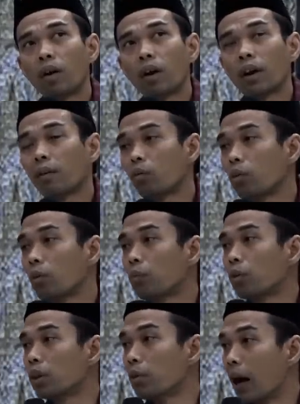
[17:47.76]

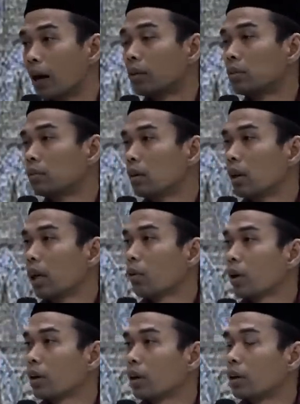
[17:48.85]
6.25.
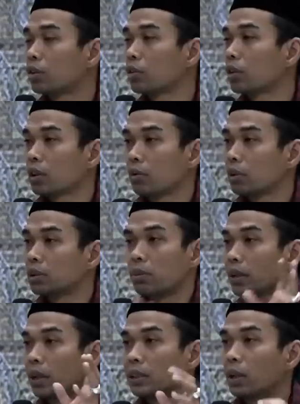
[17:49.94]
Lewat dari itu kita masih
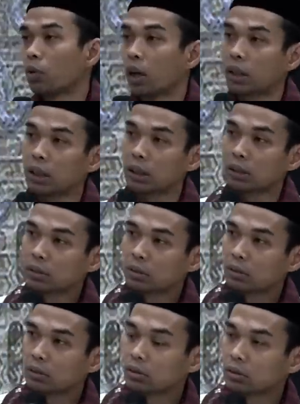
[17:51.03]
banyak jadwal lagi.
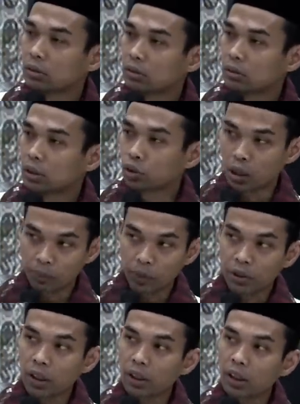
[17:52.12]
Ini Ustaz
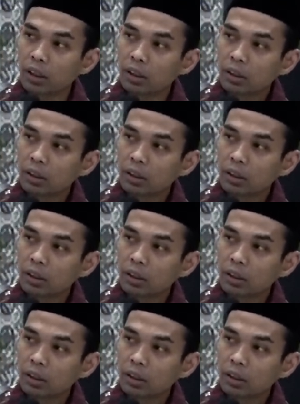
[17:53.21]
penting ini